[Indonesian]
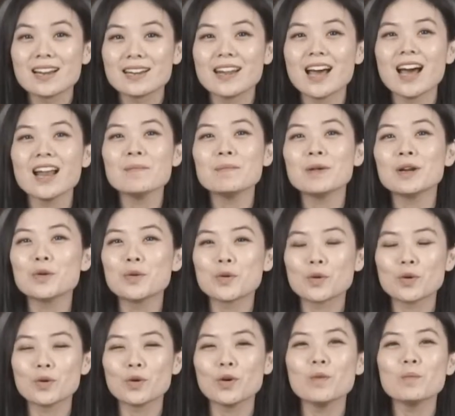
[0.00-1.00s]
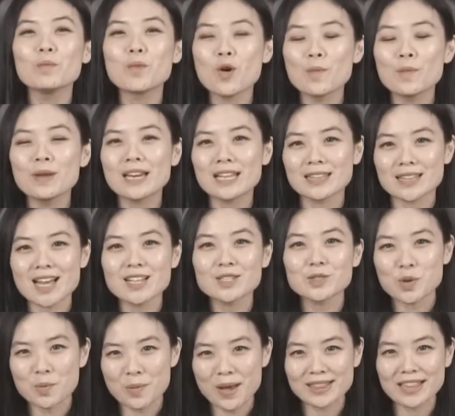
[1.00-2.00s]
dan mendukung
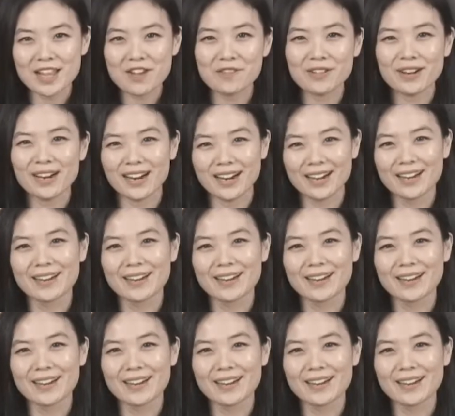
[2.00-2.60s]
mobilitas sobat level.